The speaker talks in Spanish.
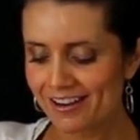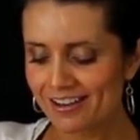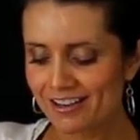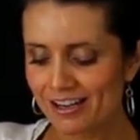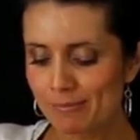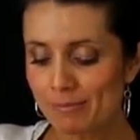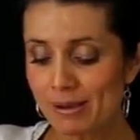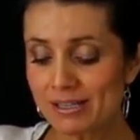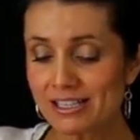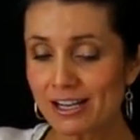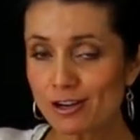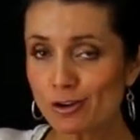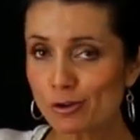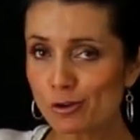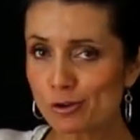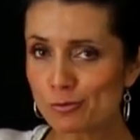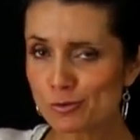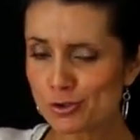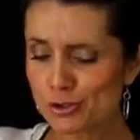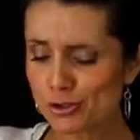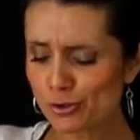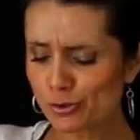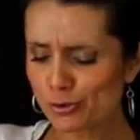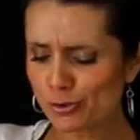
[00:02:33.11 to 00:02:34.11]
Nada más hazlo con
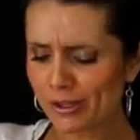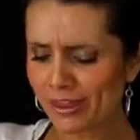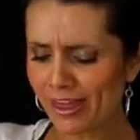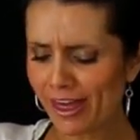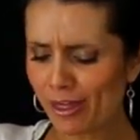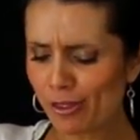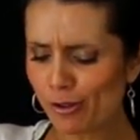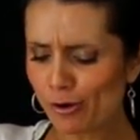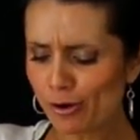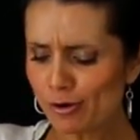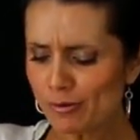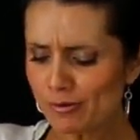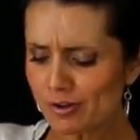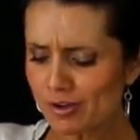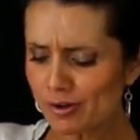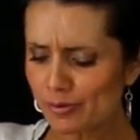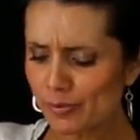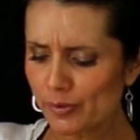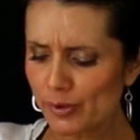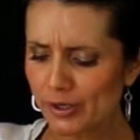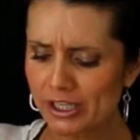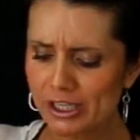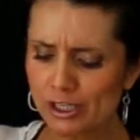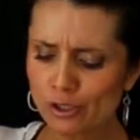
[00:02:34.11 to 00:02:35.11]
mucho cuidado
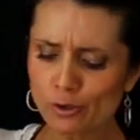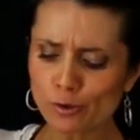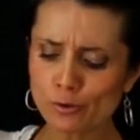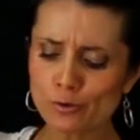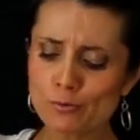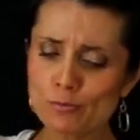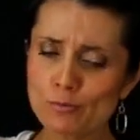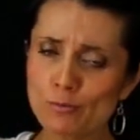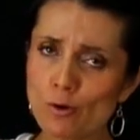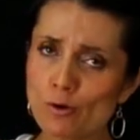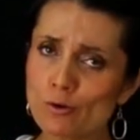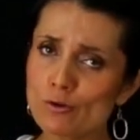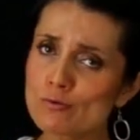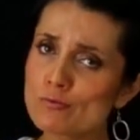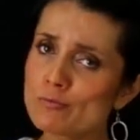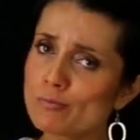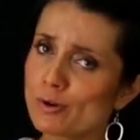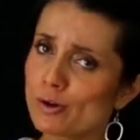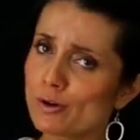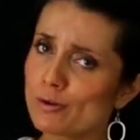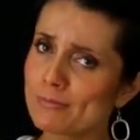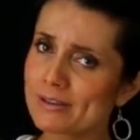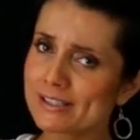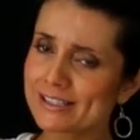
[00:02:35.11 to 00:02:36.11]
y con un bol un
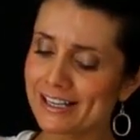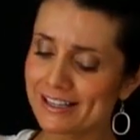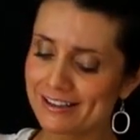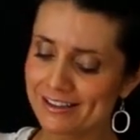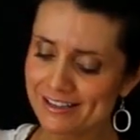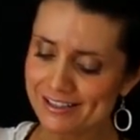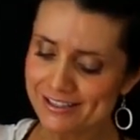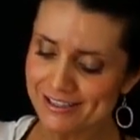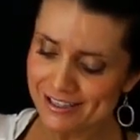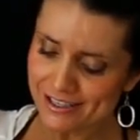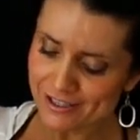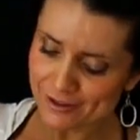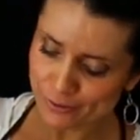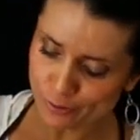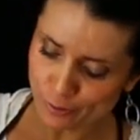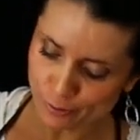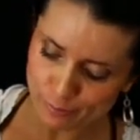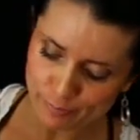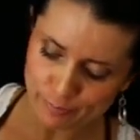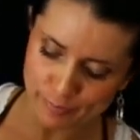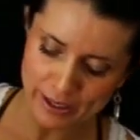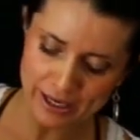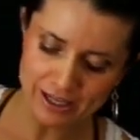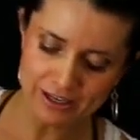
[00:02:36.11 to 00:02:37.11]
poco más grandecito
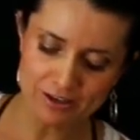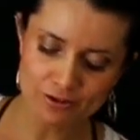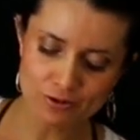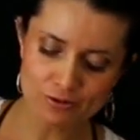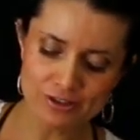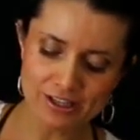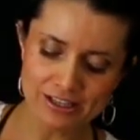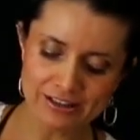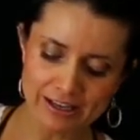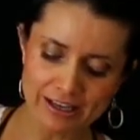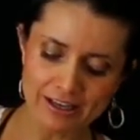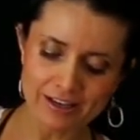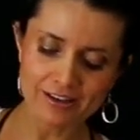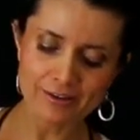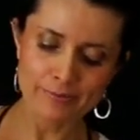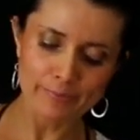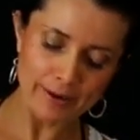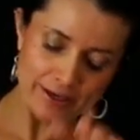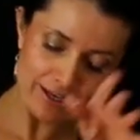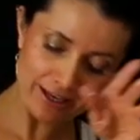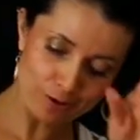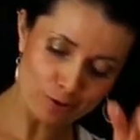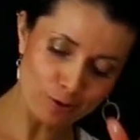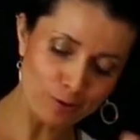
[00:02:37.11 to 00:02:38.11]
para que no se te
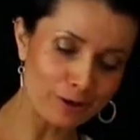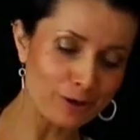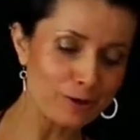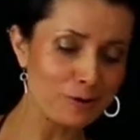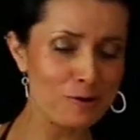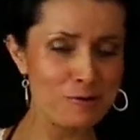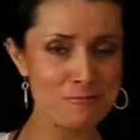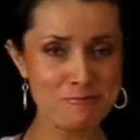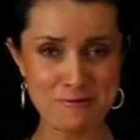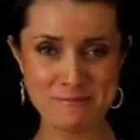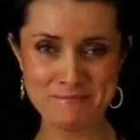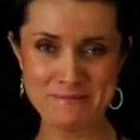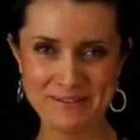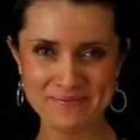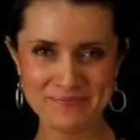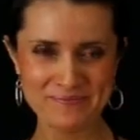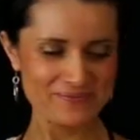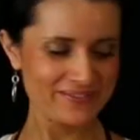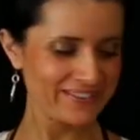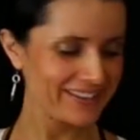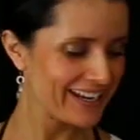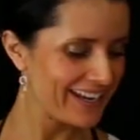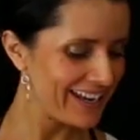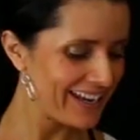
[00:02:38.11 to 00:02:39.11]
vaya a correr como a
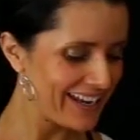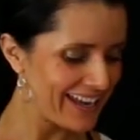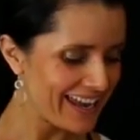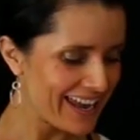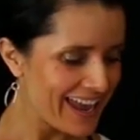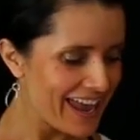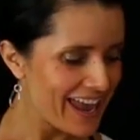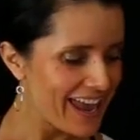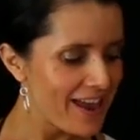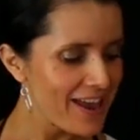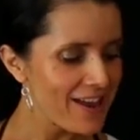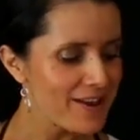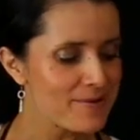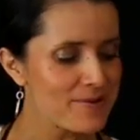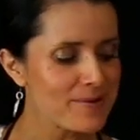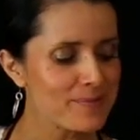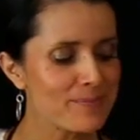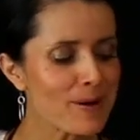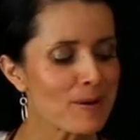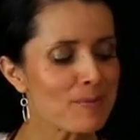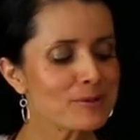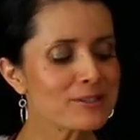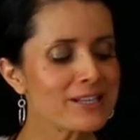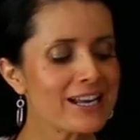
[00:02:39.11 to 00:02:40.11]

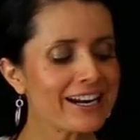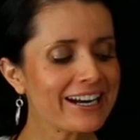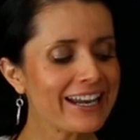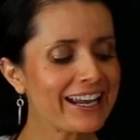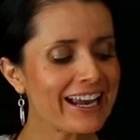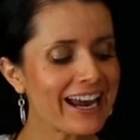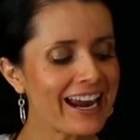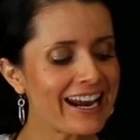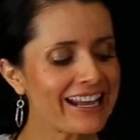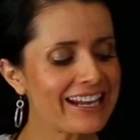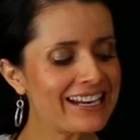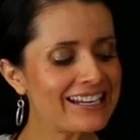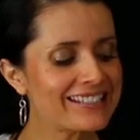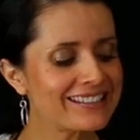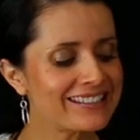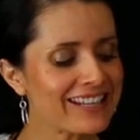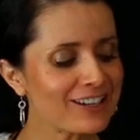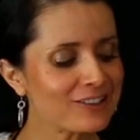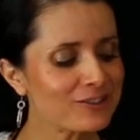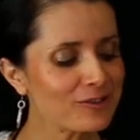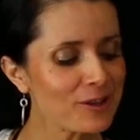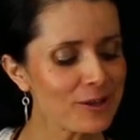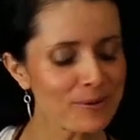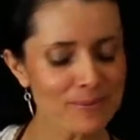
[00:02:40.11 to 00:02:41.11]
Vamos a agregar el
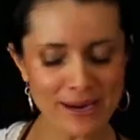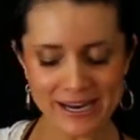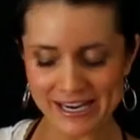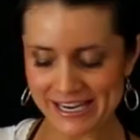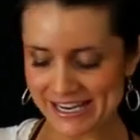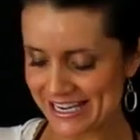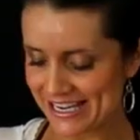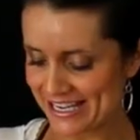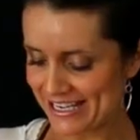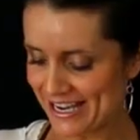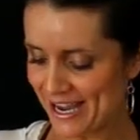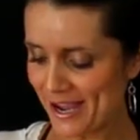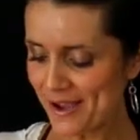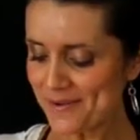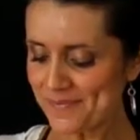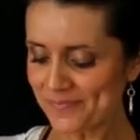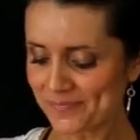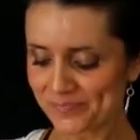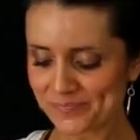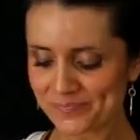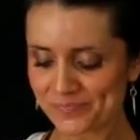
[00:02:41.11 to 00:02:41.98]
extracto de vainilla.